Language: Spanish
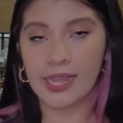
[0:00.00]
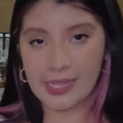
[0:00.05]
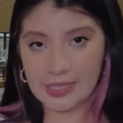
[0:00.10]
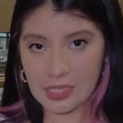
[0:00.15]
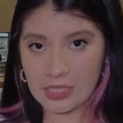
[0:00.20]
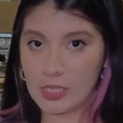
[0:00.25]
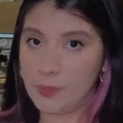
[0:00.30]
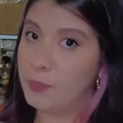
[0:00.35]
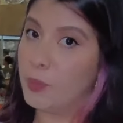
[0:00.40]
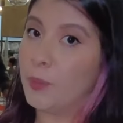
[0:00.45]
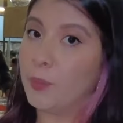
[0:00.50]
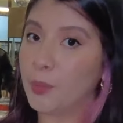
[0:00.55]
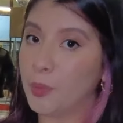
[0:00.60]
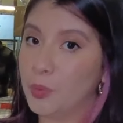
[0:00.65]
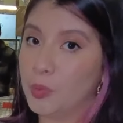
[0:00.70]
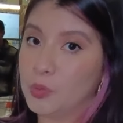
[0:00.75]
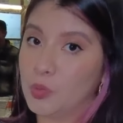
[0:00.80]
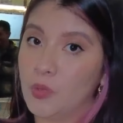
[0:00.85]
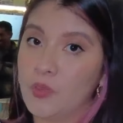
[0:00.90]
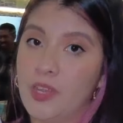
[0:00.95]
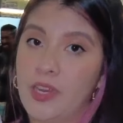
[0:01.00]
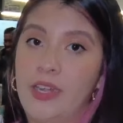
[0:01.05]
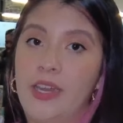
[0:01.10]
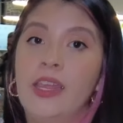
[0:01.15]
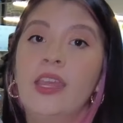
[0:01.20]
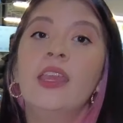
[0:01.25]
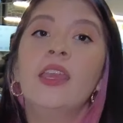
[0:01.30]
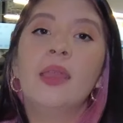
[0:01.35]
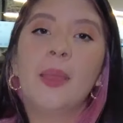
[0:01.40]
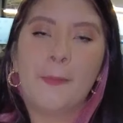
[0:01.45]
Este tipo de producto
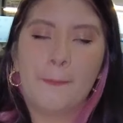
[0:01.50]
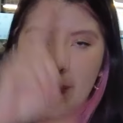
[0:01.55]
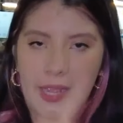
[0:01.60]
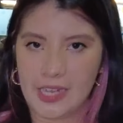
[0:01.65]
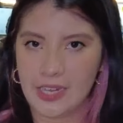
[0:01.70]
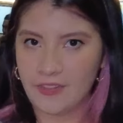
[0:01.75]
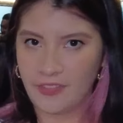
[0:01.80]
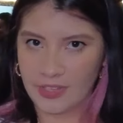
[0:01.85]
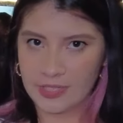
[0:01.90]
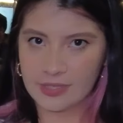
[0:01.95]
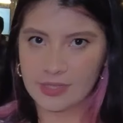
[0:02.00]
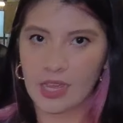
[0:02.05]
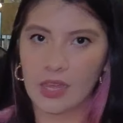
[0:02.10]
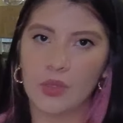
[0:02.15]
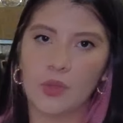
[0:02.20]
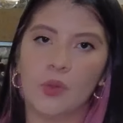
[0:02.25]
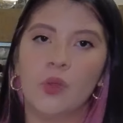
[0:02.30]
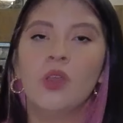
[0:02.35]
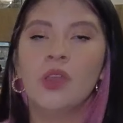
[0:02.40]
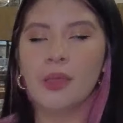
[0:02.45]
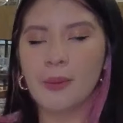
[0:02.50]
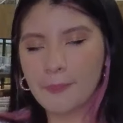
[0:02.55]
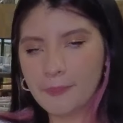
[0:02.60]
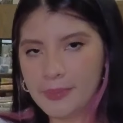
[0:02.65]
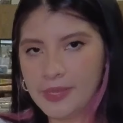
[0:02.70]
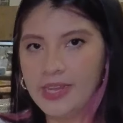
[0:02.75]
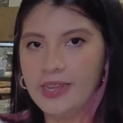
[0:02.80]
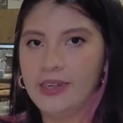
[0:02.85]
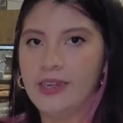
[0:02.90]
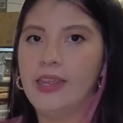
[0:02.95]
viene manifestado,
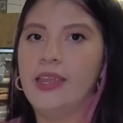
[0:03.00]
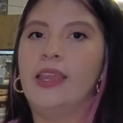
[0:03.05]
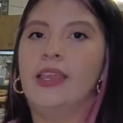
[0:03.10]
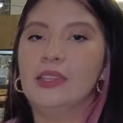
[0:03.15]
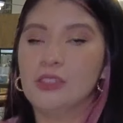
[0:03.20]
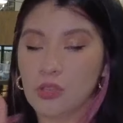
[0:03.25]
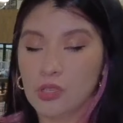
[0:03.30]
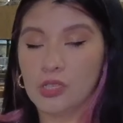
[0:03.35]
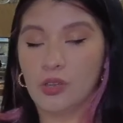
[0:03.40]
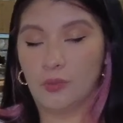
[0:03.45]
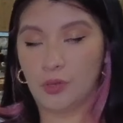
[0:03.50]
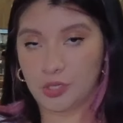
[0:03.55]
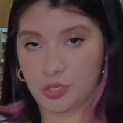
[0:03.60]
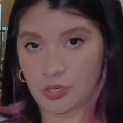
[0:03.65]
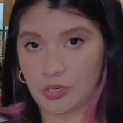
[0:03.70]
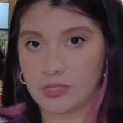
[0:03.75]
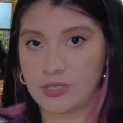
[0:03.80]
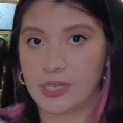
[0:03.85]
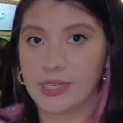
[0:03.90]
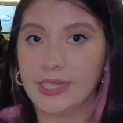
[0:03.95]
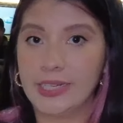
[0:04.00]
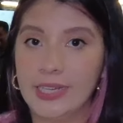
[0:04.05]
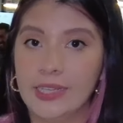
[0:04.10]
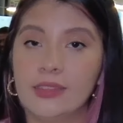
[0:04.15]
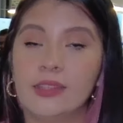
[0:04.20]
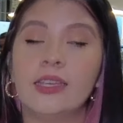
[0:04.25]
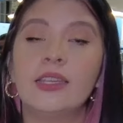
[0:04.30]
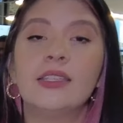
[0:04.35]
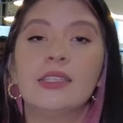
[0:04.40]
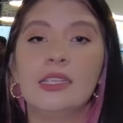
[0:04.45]
viene, son devoluciones de
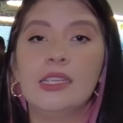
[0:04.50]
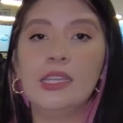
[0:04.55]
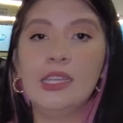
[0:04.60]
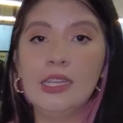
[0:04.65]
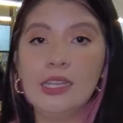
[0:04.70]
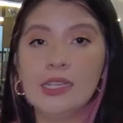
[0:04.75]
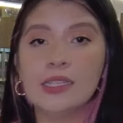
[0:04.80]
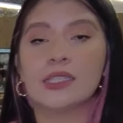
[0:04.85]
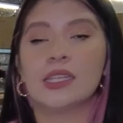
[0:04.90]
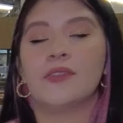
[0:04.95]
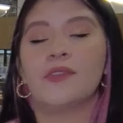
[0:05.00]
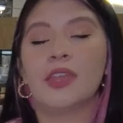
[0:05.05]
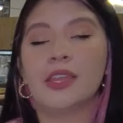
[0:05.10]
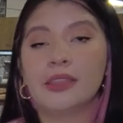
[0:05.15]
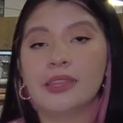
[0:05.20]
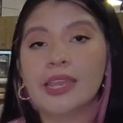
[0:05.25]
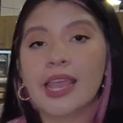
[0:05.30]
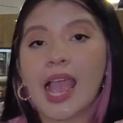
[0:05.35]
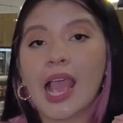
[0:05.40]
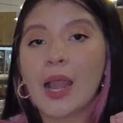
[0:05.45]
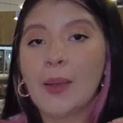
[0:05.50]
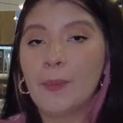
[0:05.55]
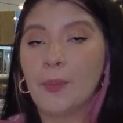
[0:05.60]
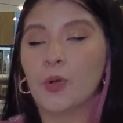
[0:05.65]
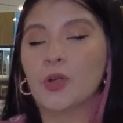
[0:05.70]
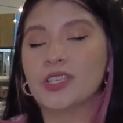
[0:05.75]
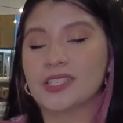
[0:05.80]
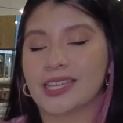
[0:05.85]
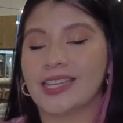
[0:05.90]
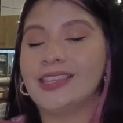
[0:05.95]
clientes y se vende al
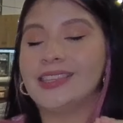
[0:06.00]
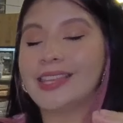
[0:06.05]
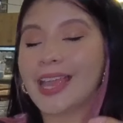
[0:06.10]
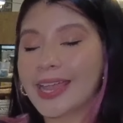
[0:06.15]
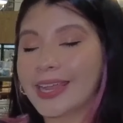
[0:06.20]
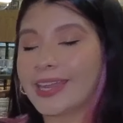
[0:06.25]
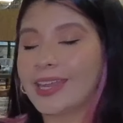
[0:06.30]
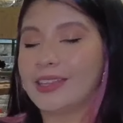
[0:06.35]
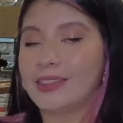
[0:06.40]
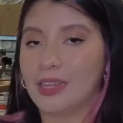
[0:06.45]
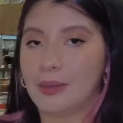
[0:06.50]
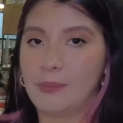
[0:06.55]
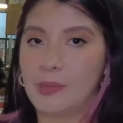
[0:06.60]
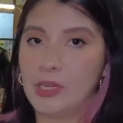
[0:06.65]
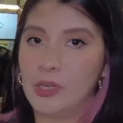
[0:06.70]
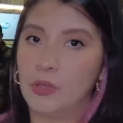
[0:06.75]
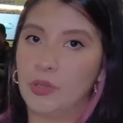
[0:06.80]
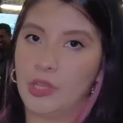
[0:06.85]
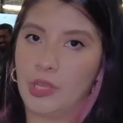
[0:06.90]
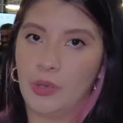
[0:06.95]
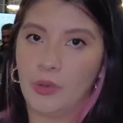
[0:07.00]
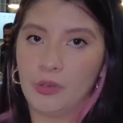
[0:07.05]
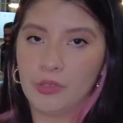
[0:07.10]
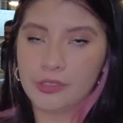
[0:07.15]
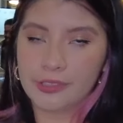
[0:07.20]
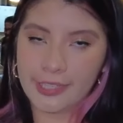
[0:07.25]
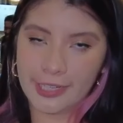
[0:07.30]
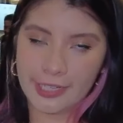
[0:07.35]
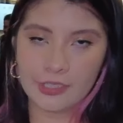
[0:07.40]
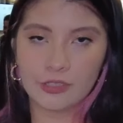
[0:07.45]
porcentaje del menudeo.
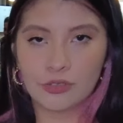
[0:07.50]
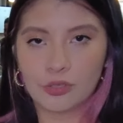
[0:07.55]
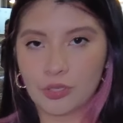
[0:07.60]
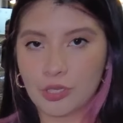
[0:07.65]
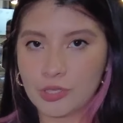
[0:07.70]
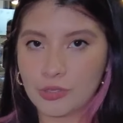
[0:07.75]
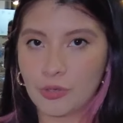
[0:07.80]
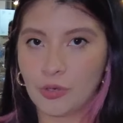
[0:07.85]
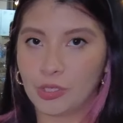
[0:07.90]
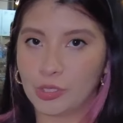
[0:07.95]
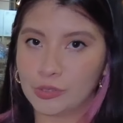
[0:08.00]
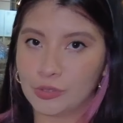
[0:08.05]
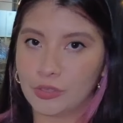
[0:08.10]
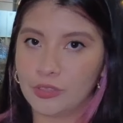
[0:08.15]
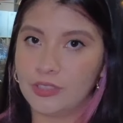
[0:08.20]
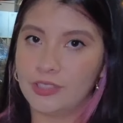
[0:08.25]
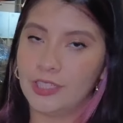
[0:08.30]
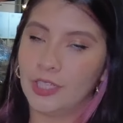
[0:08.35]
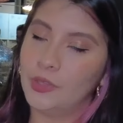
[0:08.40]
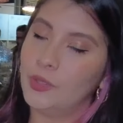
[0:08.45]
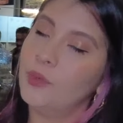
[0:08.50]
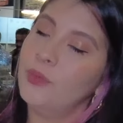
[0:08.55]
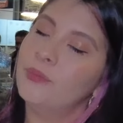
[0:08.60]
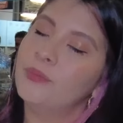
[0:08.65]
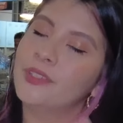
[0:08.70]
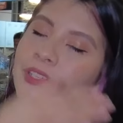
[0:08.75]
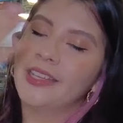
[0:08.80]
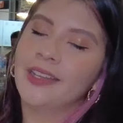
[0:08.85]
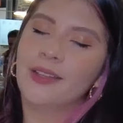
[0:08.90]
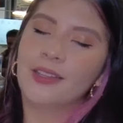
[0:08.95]
¿Qué esto es lo que estoy diciendo?
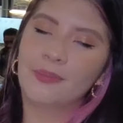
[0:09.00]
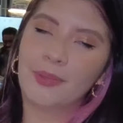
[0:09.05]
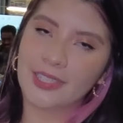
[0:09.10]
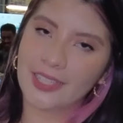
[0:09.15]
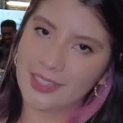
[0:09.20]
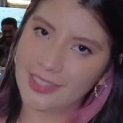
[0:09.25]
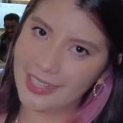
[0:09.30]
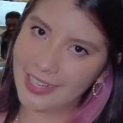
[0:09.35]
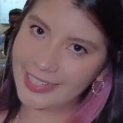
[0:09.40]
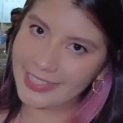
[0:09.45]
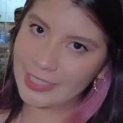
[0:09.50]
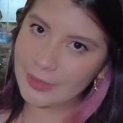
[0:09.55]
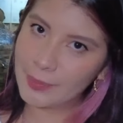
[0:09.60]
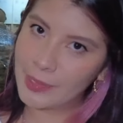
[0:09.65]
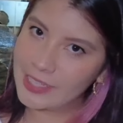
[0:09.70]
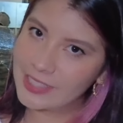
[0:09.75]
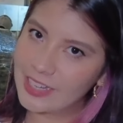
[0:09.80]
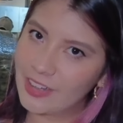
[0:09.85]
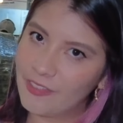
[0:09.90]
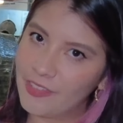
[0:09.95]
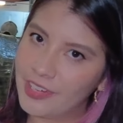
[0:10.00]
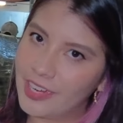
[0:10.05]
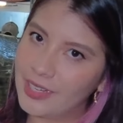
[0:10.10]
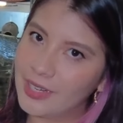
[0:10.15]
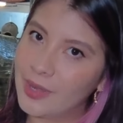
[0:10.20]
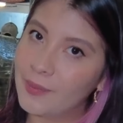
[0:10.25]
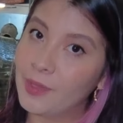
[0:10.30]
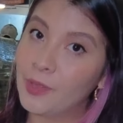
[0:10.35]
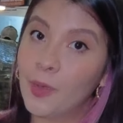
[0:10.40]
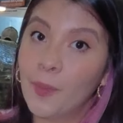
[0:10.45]
Vas a tener que esperar hasta el final
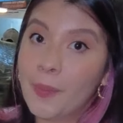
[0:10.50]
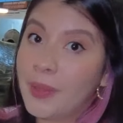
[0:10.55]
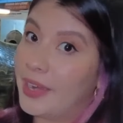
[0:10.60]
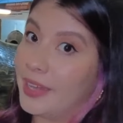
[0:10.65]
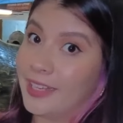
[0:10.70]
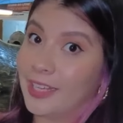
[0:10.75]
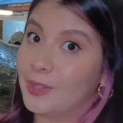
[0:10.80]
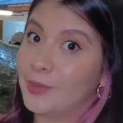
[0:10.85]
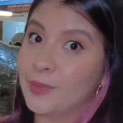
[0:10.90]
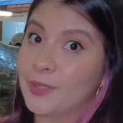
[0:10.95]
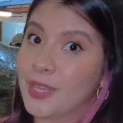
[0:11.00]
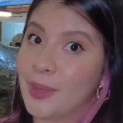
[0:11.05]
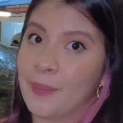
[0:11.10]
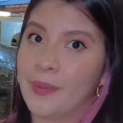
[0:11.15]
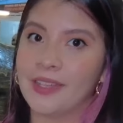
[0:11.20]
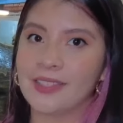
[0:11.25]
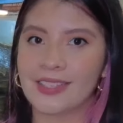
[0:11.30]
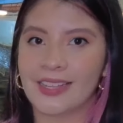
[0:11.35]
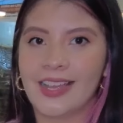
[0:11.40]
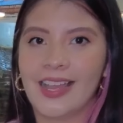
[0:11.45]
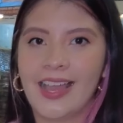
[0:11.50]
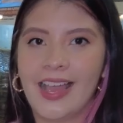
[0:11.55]
del video para que tú sepas.